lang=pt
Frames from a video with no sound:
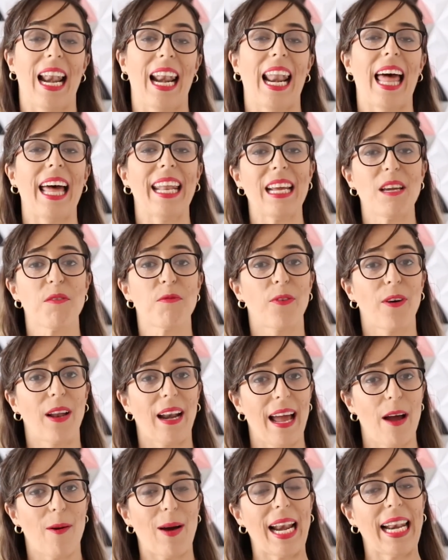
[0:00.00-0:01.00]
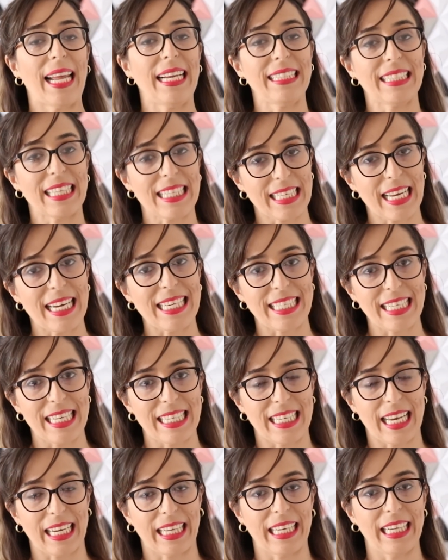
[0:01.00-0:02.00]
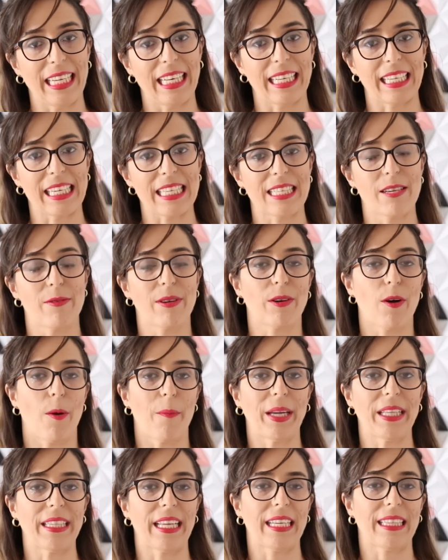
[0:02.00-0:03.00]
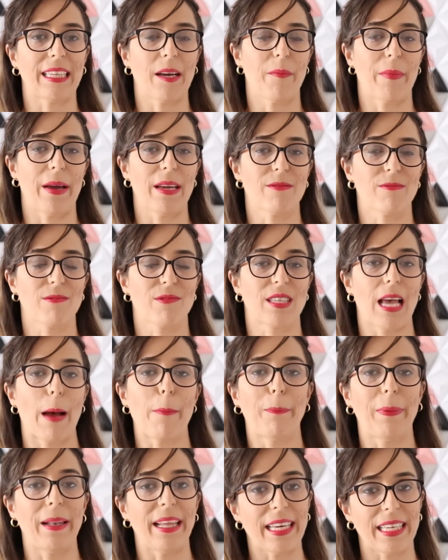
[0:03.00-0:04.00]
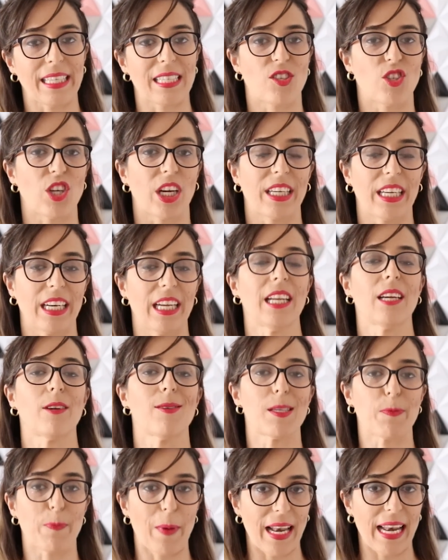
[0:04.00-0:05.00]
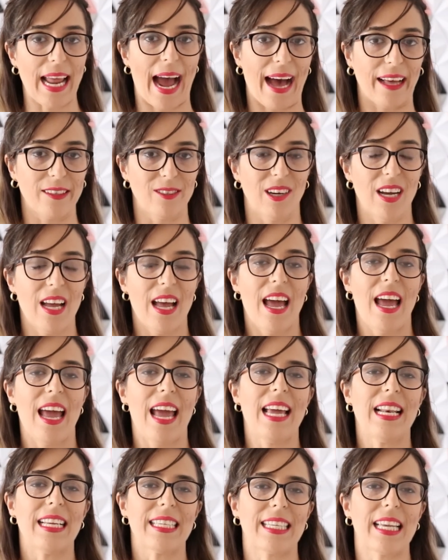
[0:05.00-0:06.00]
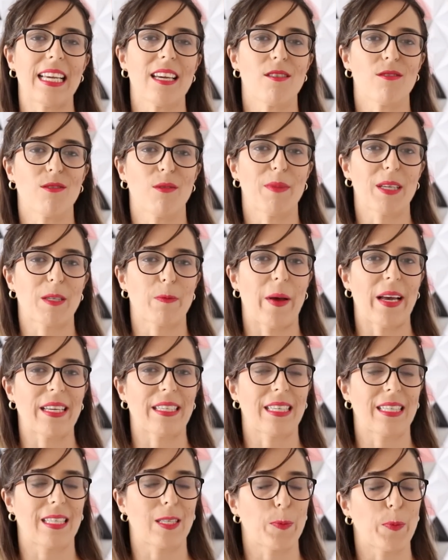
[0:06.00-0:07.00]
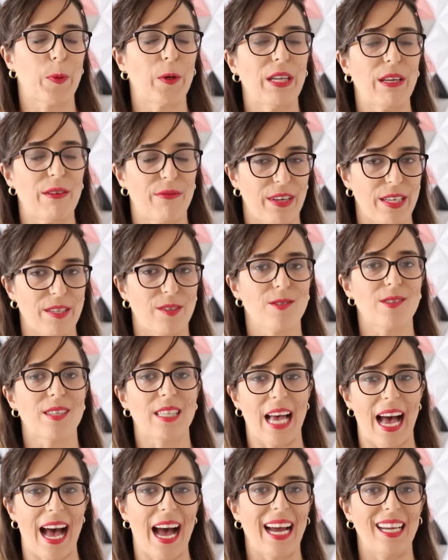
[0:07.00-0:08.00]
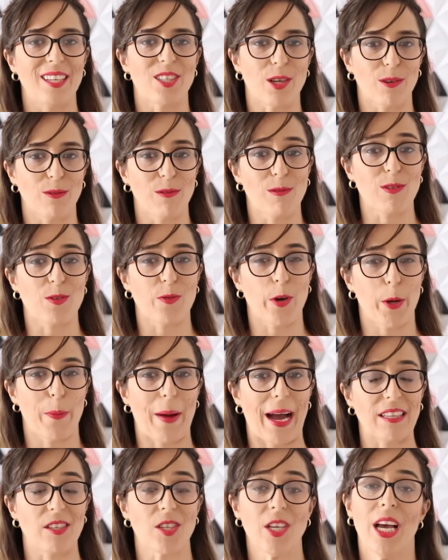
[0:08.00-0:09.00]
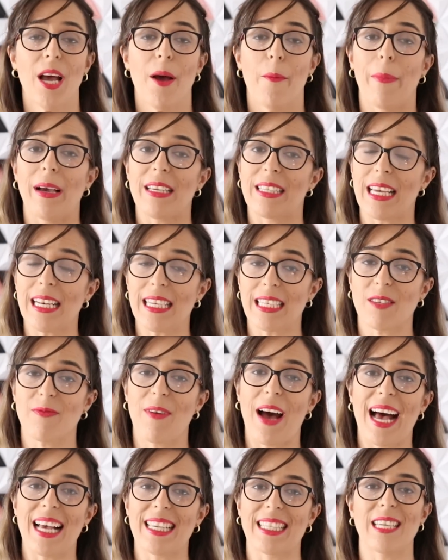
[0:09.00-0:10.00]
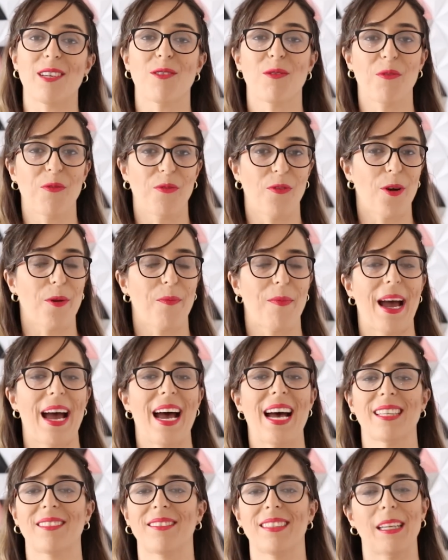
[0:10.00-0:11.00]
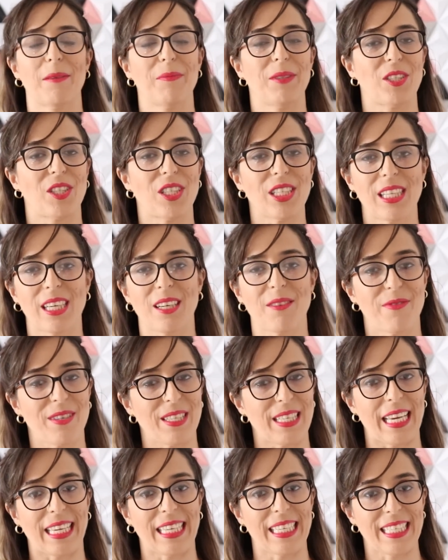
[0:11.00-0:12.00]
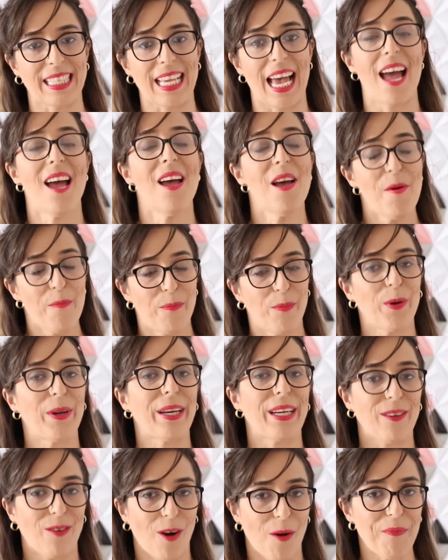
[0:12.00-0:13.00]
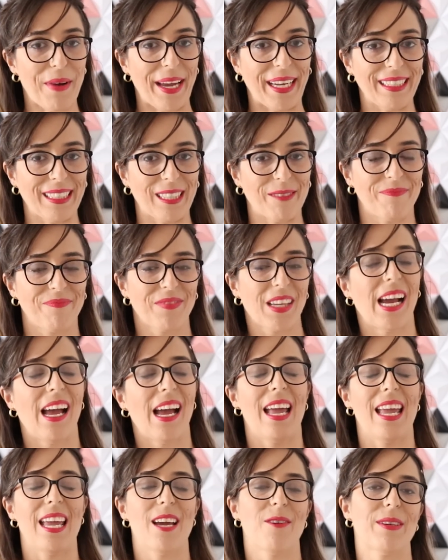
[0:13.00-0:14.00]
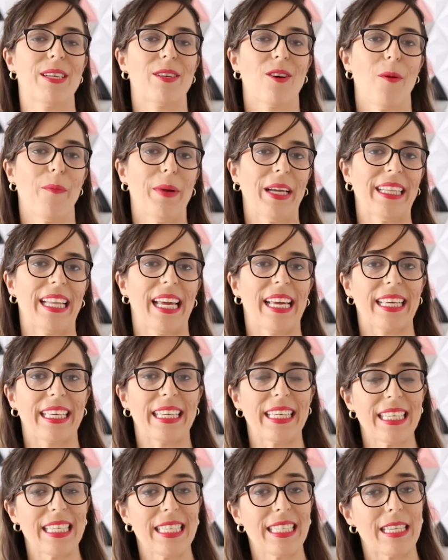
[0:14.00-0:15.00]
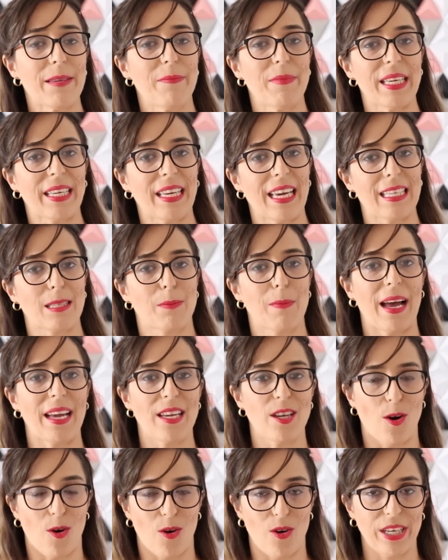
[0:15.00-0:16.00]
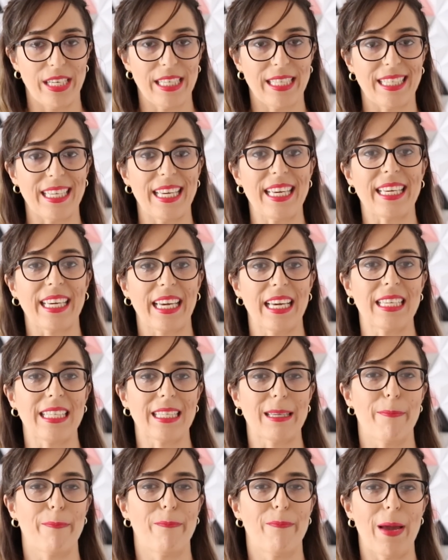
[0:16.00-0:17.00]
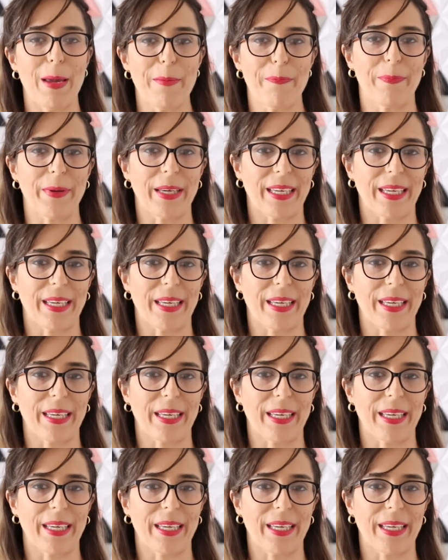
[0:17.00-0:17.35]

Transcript: Lá na Infoléu, além das caixinhas acrílicas, eu encomendei também uns apliques de acrílico espelhado. Eles têm algumas peças disponíveis no site, alguns formatos, mas eles fazem com o formato e na medida que você quiser por encomenda. Eu encomendei 15 Mickeys maiores e 15 bem